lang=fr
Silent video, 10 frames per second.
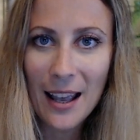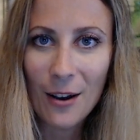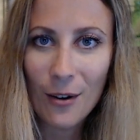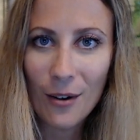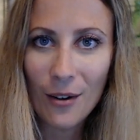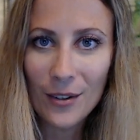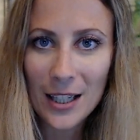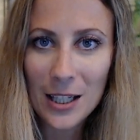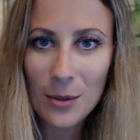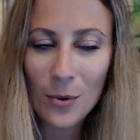en
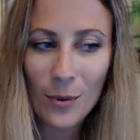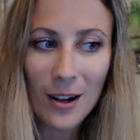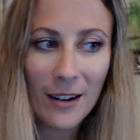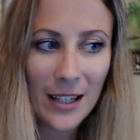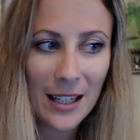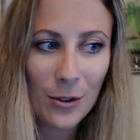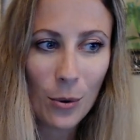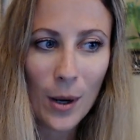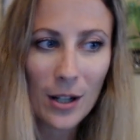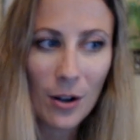alimentant avec les
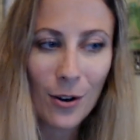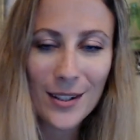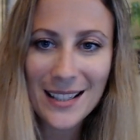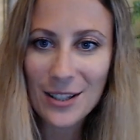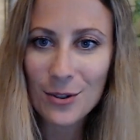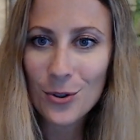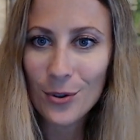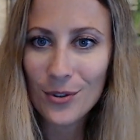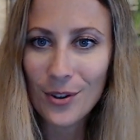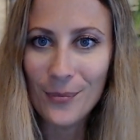trois corps, c'est ce que
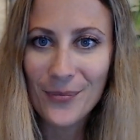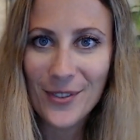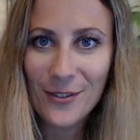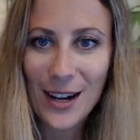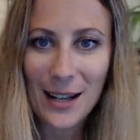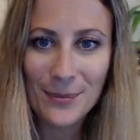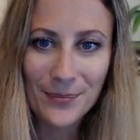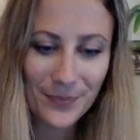j'entends. Voilà.